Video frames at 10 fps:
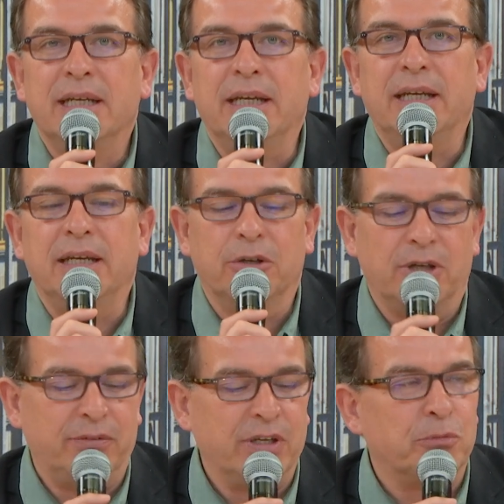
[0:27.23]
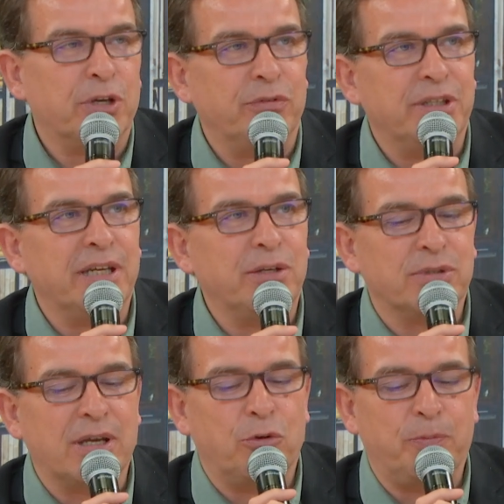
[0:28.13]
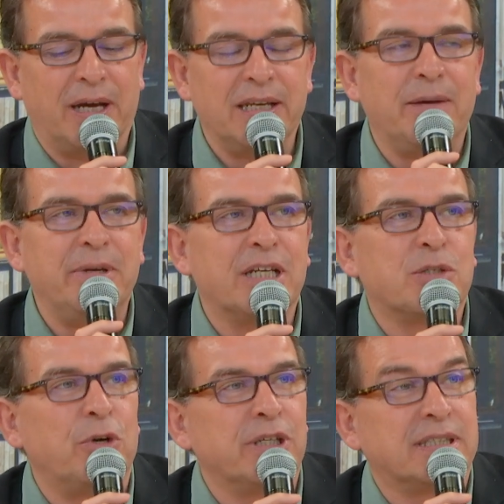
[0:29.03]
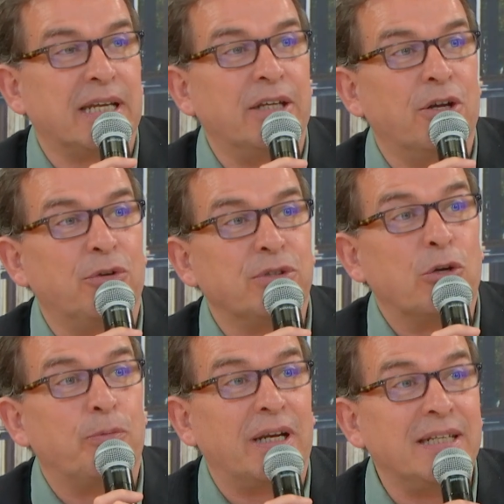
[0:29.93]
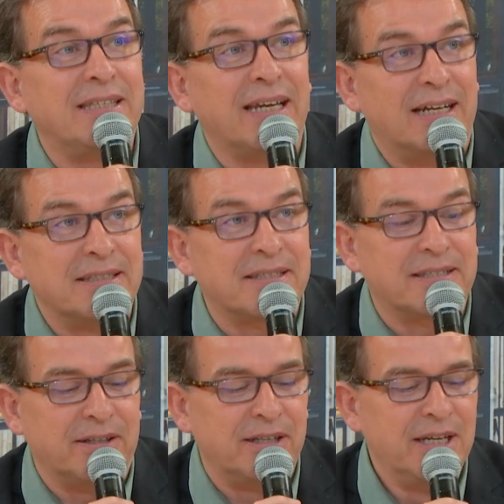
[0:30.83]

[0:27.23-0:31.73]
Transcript: Et euh, avec mon invité, nous allons parler aménagement extérieur, nous allons parler de terrasse.